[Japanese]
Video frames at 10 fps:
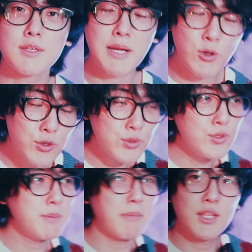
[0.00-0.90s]
まあこういう
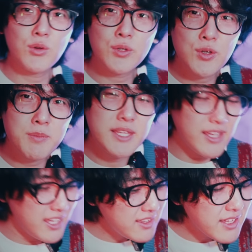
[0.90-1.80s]
風に間取りを見
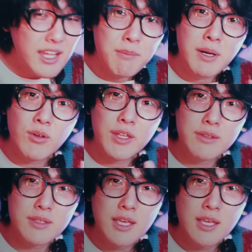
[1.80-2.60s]
て、変だね、間取り。